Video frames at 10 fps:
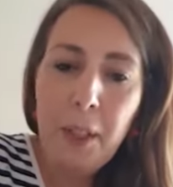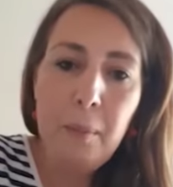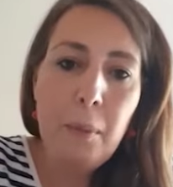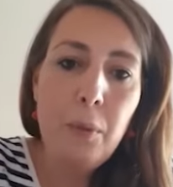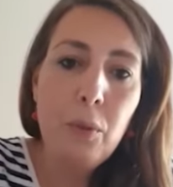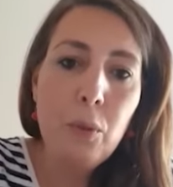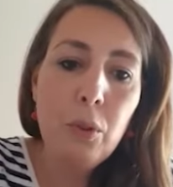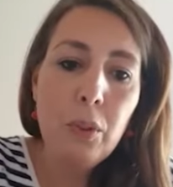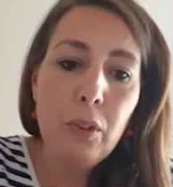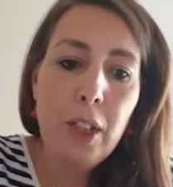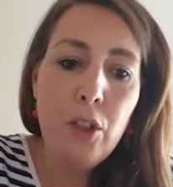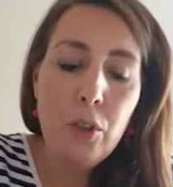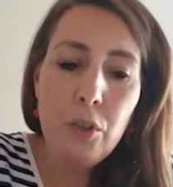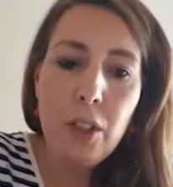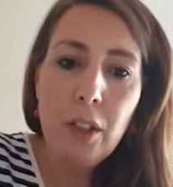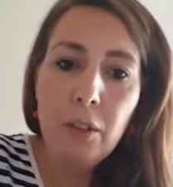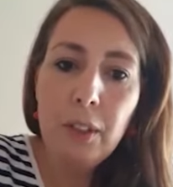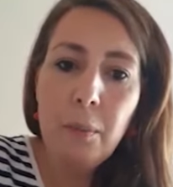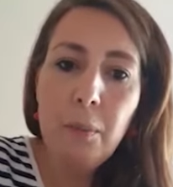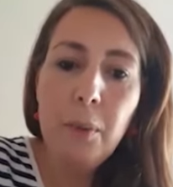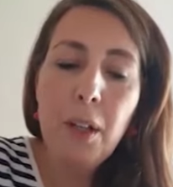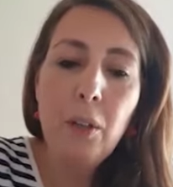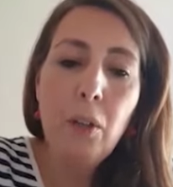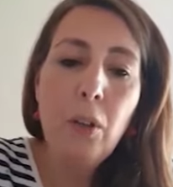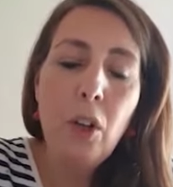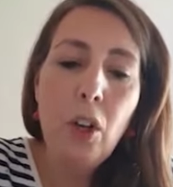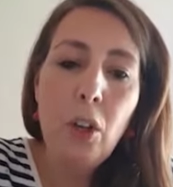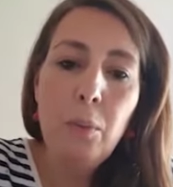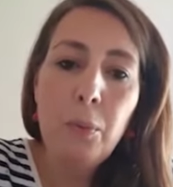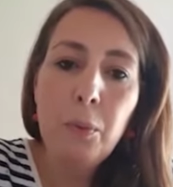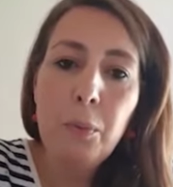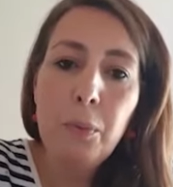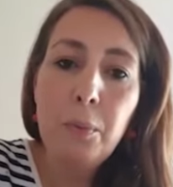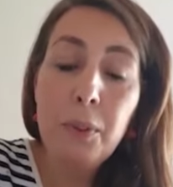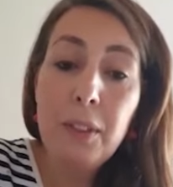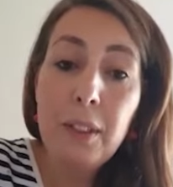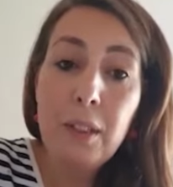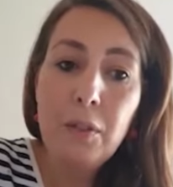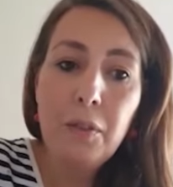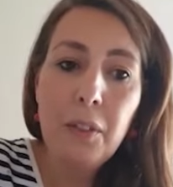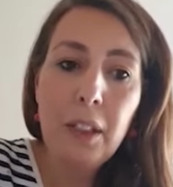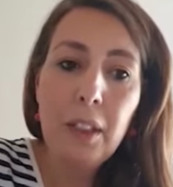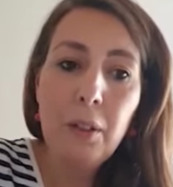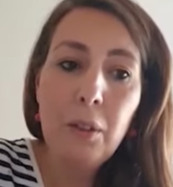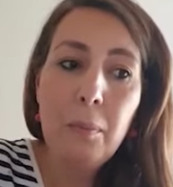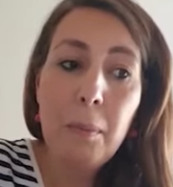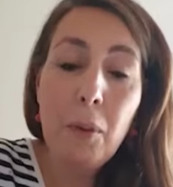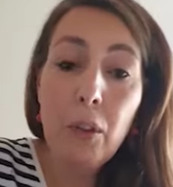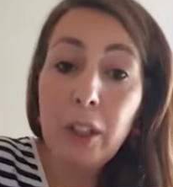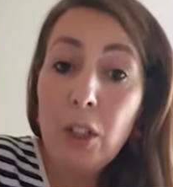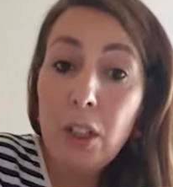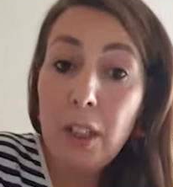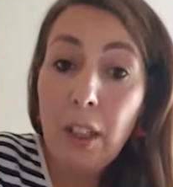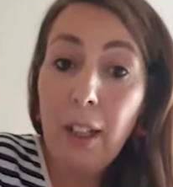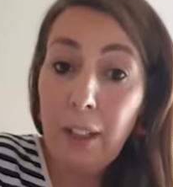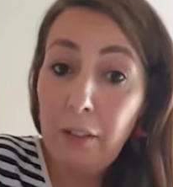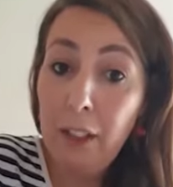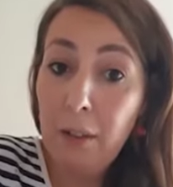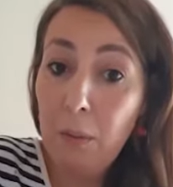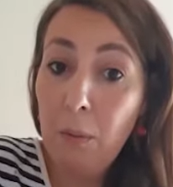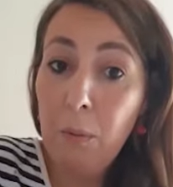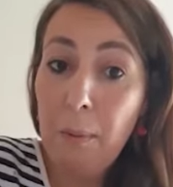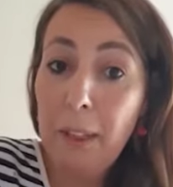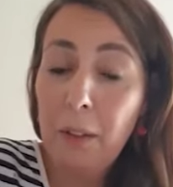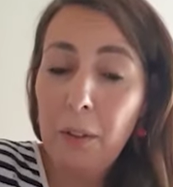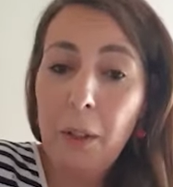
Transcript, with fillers: mais plutôt euh, de les changer en des points euh, beaucoup plus positifs et euh, même enrichir la réflexion, même avec,